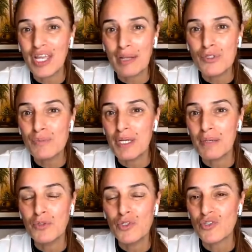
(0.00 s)
queremos
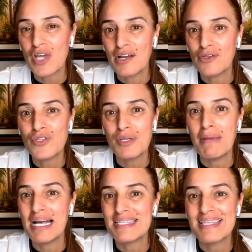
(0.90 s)
vivir muchos años y
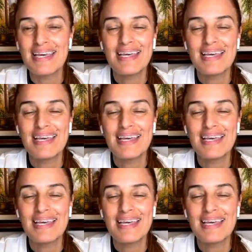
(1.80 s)
más